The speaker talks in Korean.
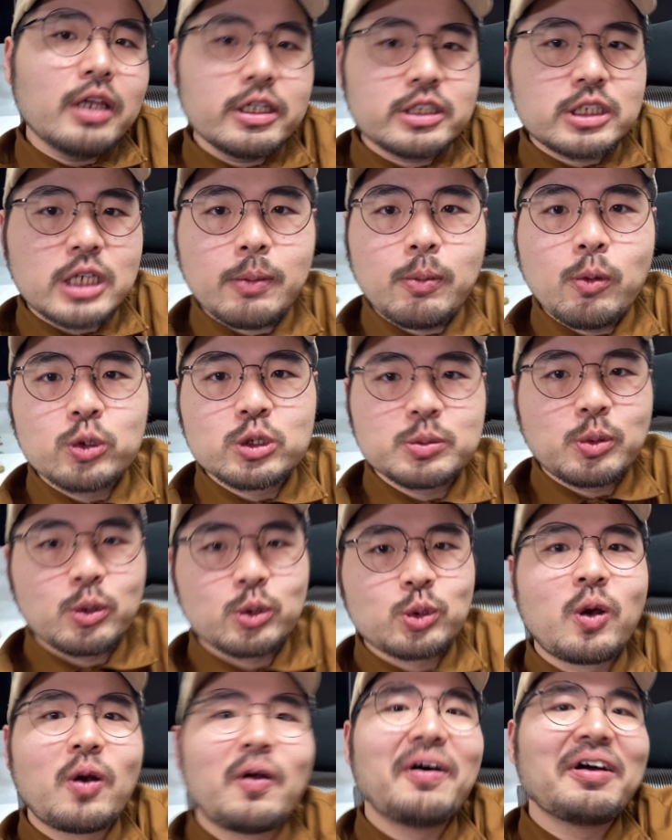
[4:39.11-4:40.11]
네, 제 모습으로
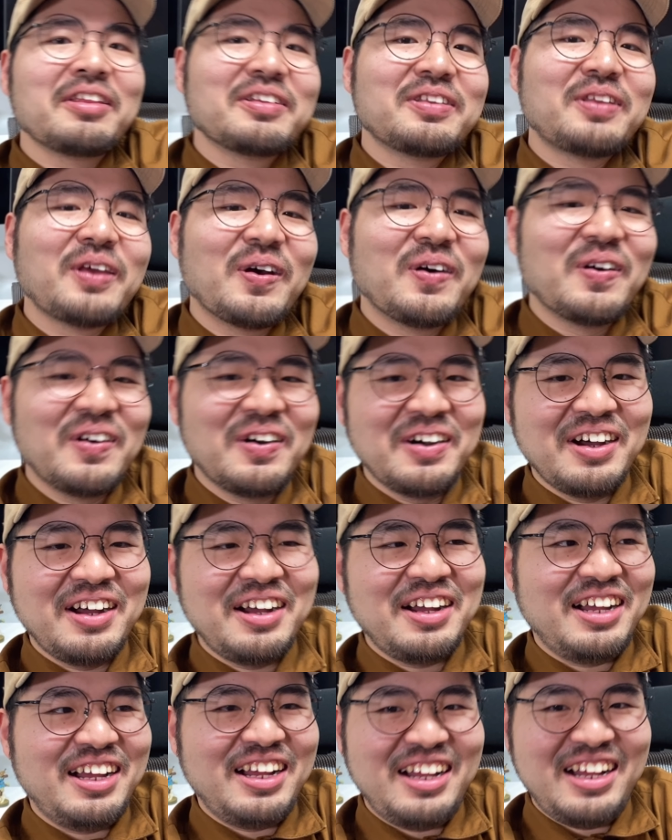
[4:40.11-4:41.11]
돌아왔는데요.
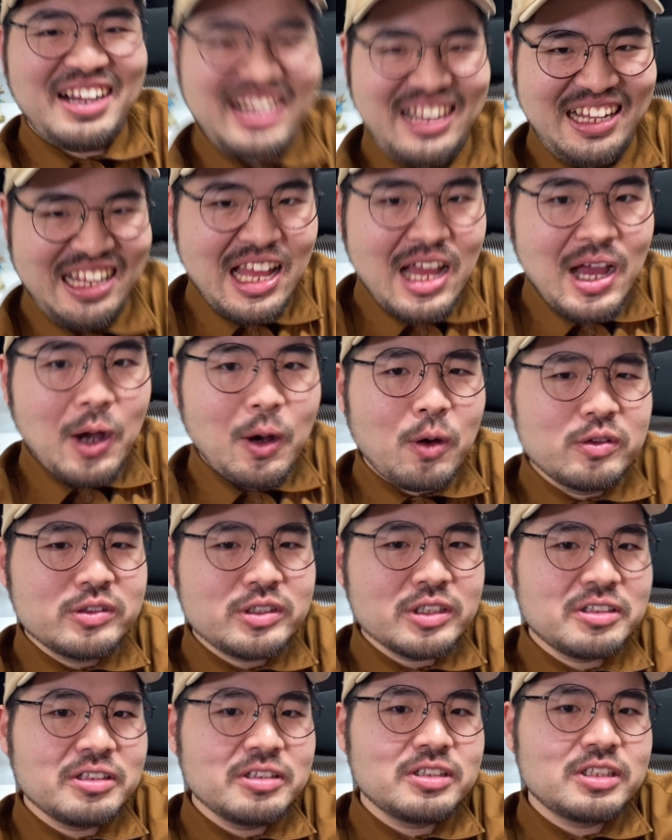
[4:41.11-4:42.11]

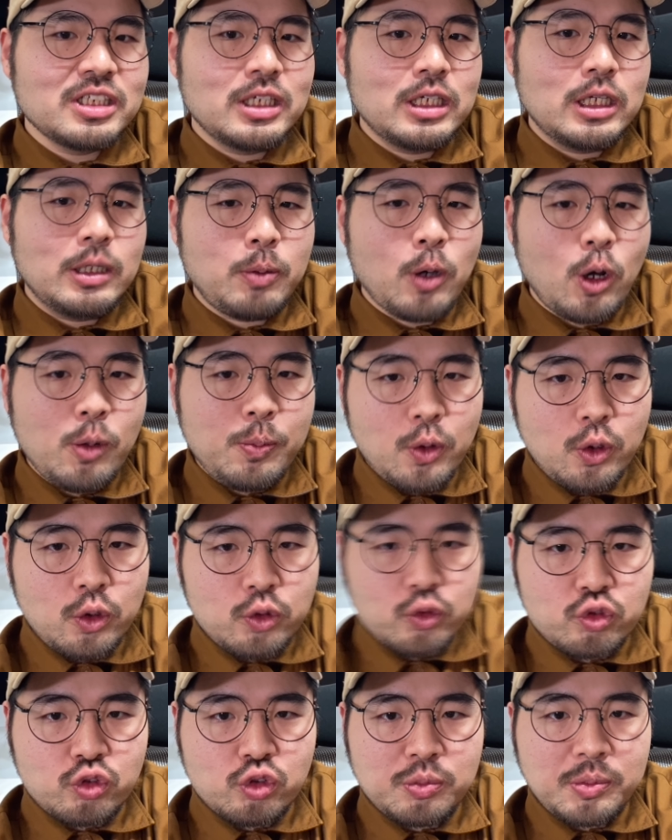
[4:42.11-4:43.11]
언제든지 이 별표를
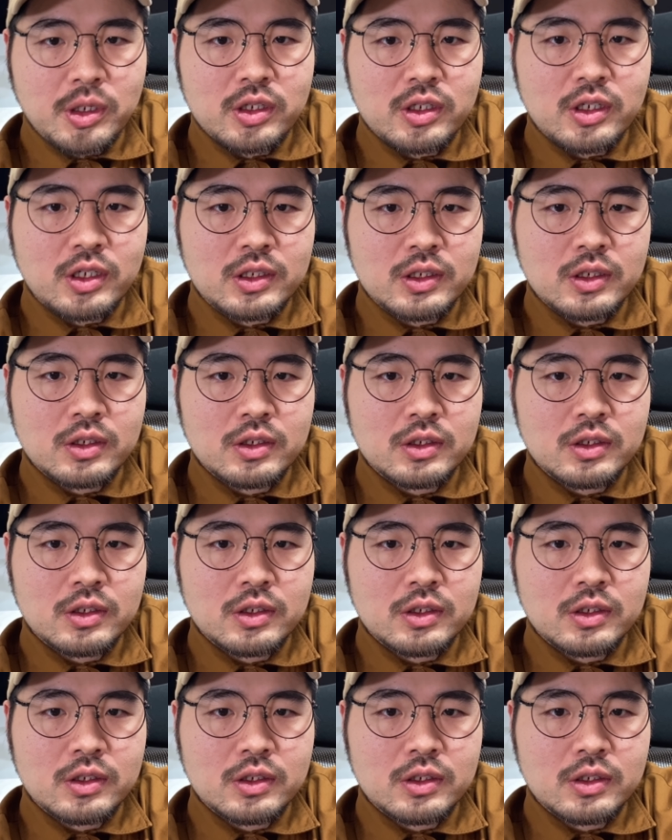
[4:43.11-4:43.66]
누르면은